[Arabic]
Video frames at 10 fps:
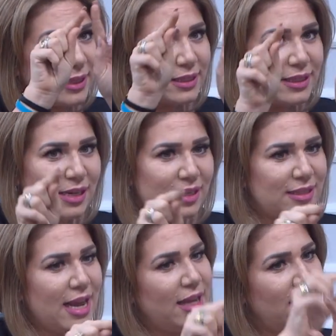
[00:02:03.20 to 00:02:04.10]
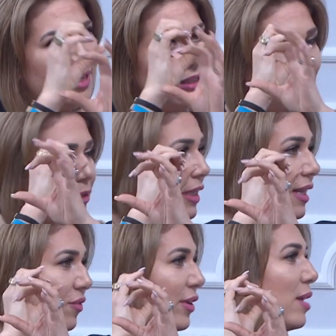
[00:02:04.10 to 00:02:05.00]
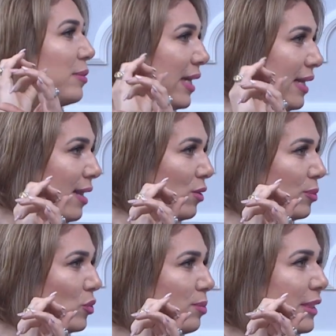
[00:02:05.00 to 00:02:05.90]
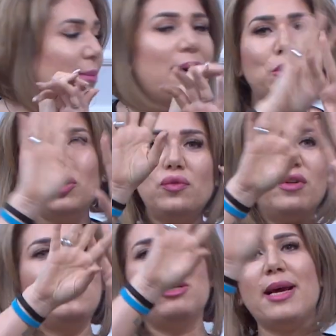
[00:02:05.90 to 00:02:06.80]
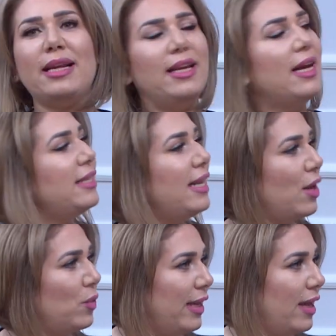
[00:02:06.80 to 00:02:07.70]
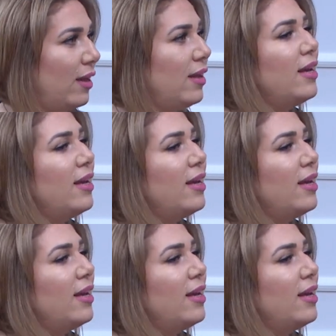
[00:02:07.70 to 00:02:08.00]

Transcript: بس الدائره اللي انت عم تطلع فيها من خلال الانبوب بس ما بتشوف الجماليات اللي حواليها